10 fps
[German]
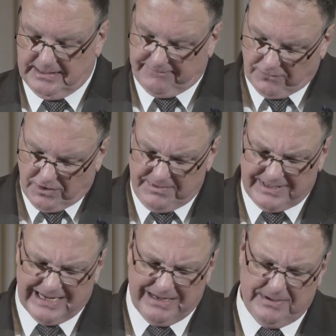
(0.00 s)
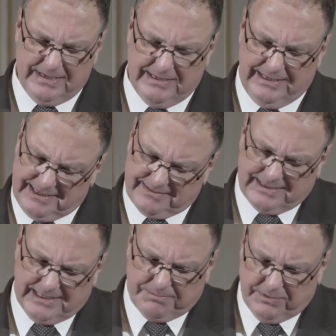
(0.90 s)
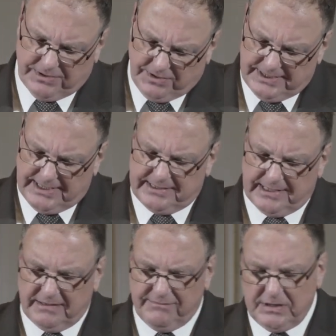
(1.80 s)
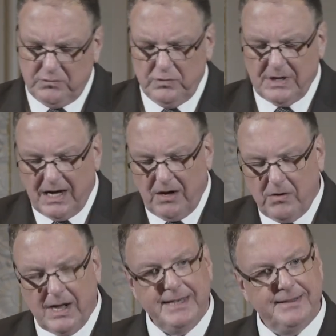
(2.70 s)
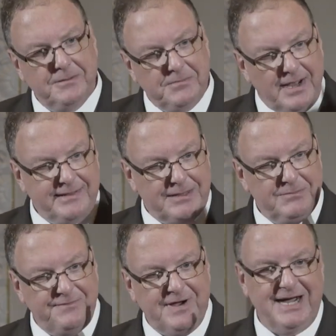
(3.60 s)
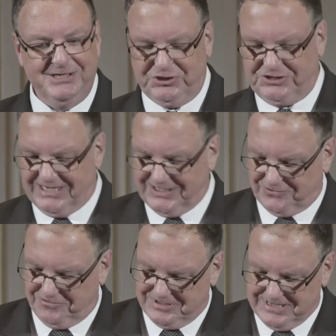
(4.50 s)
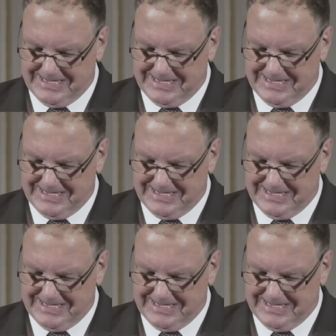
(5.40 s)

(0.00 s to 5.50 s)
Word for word: Ich freue mich aber jetzt ganz besonders, dass wir nun auch eine gemeinsame Veranstaltung